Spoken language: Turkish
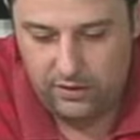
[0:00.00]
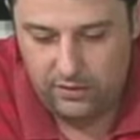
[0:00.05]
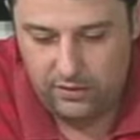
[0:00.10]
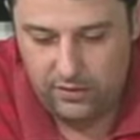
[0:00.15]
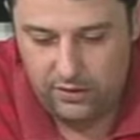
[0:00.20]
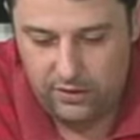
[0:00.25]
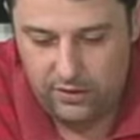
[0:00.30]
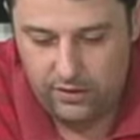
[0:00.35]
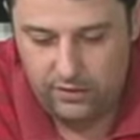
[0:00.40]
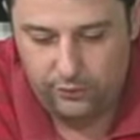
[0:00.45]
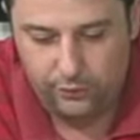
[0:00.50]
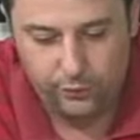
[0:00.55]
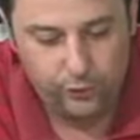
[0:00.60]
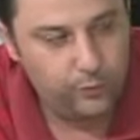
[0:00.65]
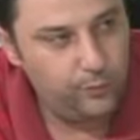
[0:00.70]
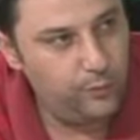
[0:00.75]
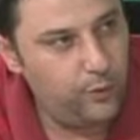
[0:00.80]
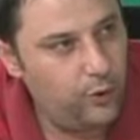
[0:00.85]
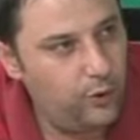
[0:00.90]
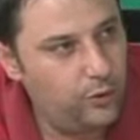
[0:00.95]
e,
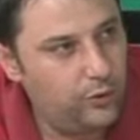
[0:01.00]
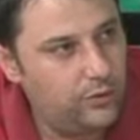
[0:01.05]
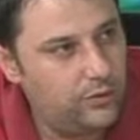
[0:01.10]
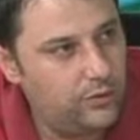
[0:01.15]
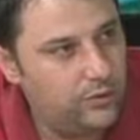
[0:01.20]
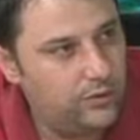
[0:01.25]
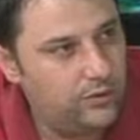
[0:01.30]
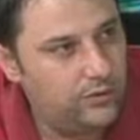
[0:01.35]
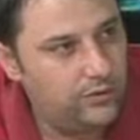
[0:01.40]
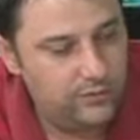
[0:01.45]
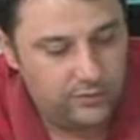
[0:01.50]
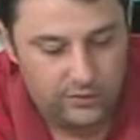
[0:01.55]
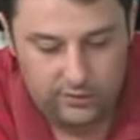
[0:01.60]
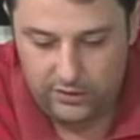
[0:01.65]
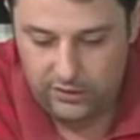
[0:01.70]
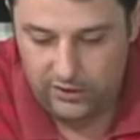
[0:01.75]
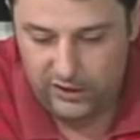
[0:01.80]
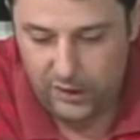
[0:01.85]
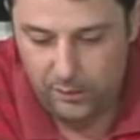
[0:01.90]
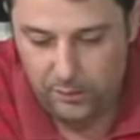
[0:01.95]
futbol
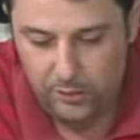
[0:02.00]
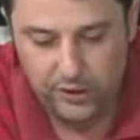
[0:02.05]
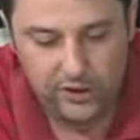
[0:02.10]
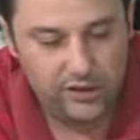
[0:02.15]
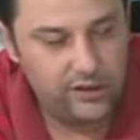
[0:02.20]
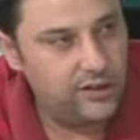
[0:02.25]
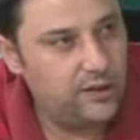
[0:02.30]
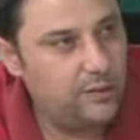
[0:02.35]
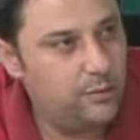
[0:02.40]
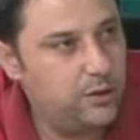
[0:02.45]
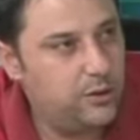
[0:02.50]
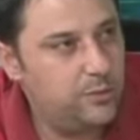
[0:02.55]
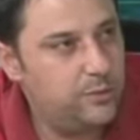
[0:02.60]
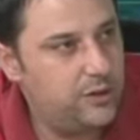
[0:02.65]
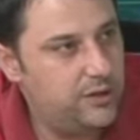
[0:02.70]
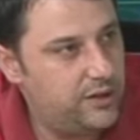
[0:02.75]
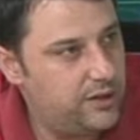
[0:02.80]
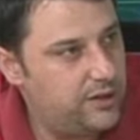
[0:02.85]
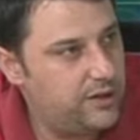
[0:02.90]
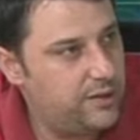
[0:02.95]
yapıları da
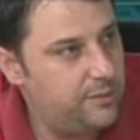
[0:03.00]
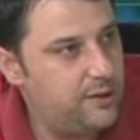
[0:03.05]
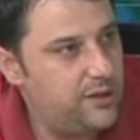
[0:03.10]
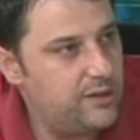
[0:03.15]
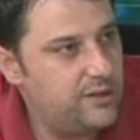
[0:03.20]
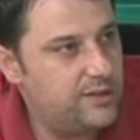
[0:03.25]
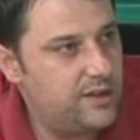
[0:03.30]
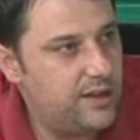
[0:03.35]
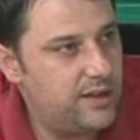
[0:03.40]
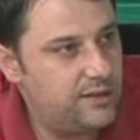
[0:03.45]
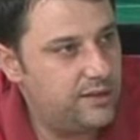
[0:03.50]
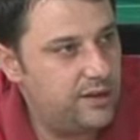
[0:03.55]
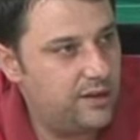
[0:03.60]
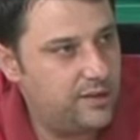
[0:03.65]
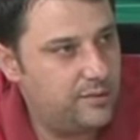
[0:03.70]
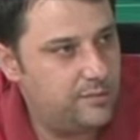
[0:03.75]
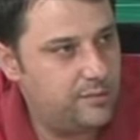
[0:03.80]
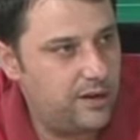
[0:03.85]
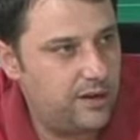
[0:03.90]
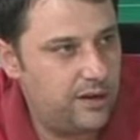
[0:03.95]
birbirlerine benzeyen
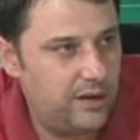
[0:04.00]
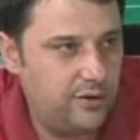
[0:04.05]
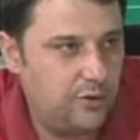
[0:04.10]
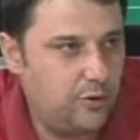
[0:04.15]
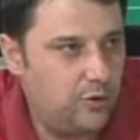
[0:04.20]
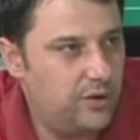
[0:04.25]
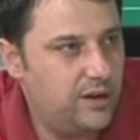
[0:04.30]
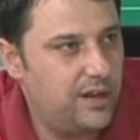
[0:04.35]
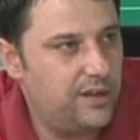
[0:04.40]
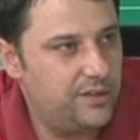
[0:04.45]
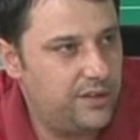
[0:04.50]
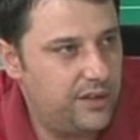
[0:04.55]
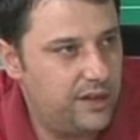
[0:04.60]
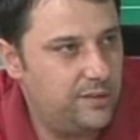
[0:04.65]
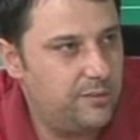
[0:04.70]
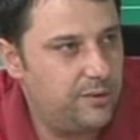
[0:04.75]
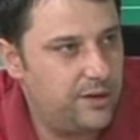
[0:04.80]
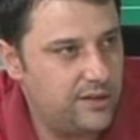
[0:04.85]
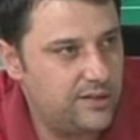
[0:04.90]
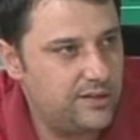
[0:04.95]
takımlar. Hani
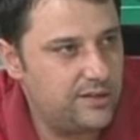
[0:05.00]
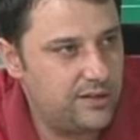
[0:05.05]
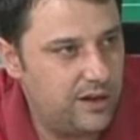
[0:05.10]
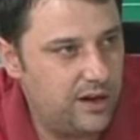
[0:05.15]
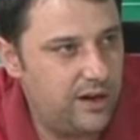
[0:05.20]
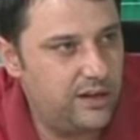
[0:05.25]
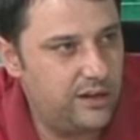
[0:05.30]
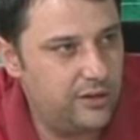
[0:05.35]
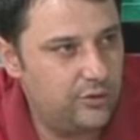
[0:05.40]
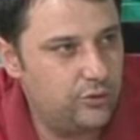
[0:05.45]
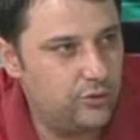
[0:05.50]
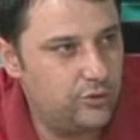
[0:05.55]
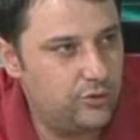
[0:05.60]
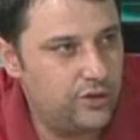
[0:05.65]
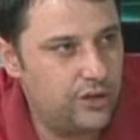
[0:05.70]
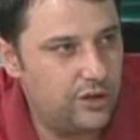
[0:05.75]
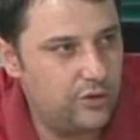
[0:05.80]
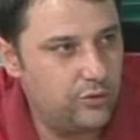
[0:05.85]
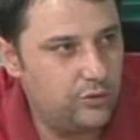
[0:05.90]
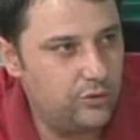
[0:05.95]
Hollanda'yı biraz ayrı
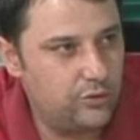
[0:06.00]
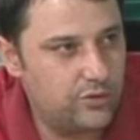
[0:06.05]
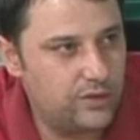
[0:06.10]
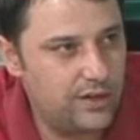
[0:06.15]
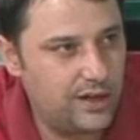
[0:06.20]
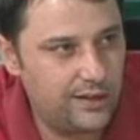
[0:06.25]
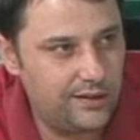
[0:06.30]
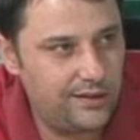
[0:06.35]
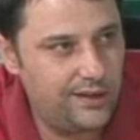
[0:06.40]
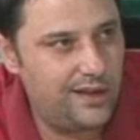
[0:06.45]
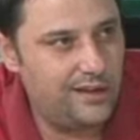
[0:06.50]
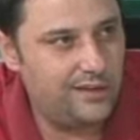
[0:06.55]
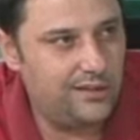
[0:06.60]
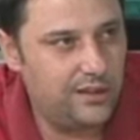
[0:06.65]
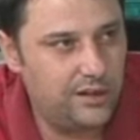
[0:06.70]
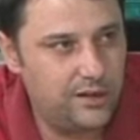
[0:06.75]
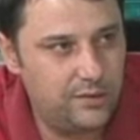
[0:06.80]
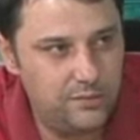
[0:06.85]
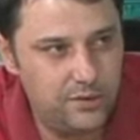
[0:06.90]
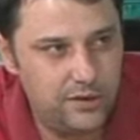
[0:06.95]
tutacak olursak diğer
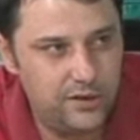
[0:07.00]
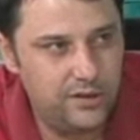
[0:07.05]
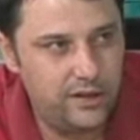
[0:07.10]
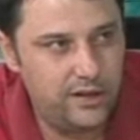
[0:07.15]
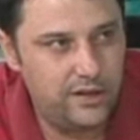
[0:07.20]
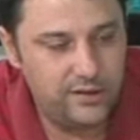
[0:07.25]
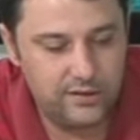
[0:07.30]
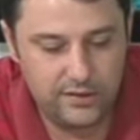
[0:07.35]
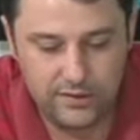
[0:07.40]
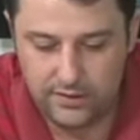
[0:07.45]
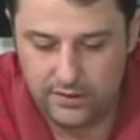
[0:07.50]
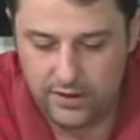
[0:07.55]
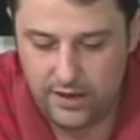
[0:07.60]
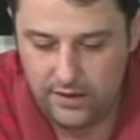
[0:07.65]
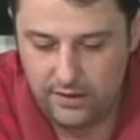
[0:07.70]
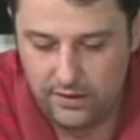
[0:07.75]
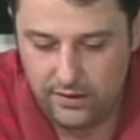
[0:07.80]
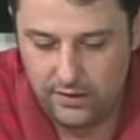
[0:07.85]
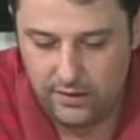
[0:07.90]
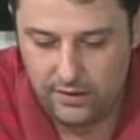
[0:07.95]
takımların en azından
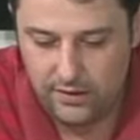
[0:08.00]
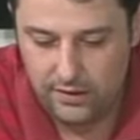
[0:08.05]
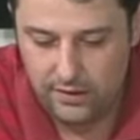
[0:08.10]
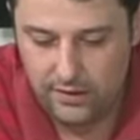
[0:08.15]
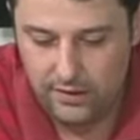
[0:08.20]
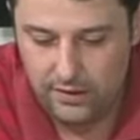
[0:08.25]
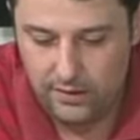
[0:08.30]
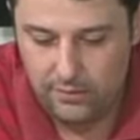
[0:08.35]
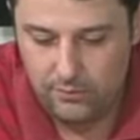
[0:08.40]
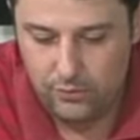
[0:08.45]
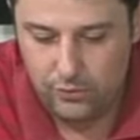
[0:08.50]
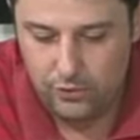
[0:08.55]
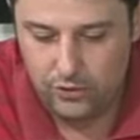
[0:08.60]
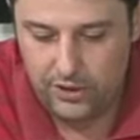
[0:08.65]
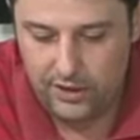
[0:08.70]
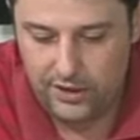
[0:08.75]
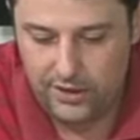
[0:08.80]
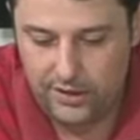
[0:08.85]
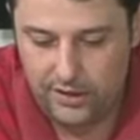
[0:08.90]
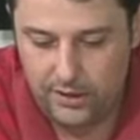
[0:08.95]
bu
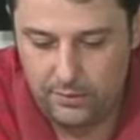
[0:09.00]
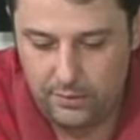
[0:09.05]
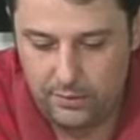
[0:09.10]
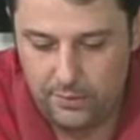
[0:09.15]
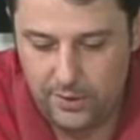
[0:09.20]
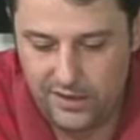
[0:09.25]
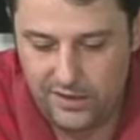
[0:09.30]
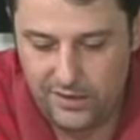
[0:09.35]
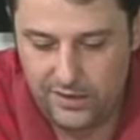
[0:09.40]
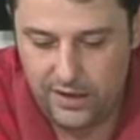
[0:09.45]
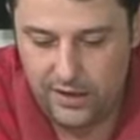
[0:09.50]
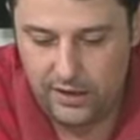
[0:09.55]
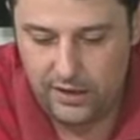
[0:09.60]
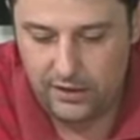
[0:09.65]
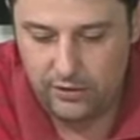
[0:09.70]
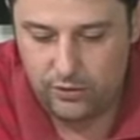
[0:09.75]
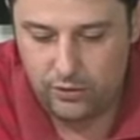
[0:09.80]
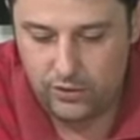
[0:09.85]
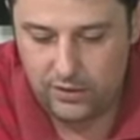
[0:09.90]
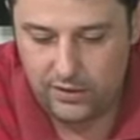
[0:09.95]
şekilde bir
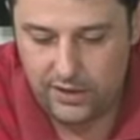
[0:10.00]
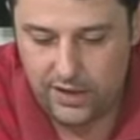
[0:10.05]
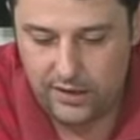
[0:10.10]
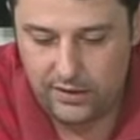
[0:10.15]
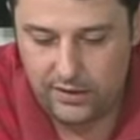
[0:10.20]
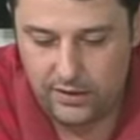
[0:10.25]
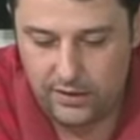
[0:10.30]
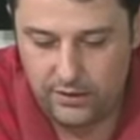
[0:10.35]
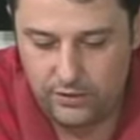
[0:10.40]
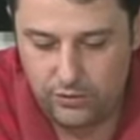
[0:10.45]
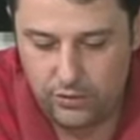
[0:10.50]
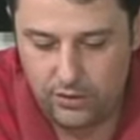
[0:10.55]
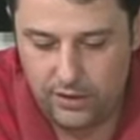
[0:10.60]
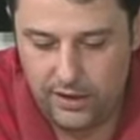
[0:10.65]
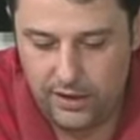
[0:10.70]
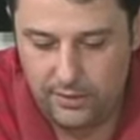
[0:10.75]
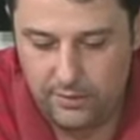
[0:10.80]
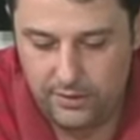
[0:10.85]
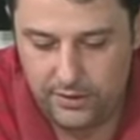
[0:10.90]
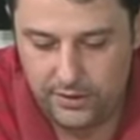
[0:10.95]
benzerlik gösterdiğini
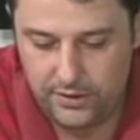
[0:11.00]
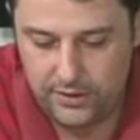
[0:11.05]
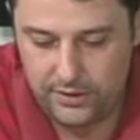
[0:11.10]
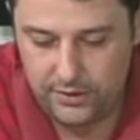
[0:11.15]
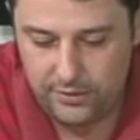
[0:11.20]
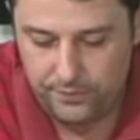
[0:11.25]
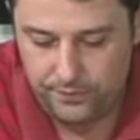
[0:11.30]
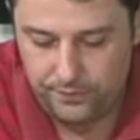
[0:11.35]
söyleyebiliriz.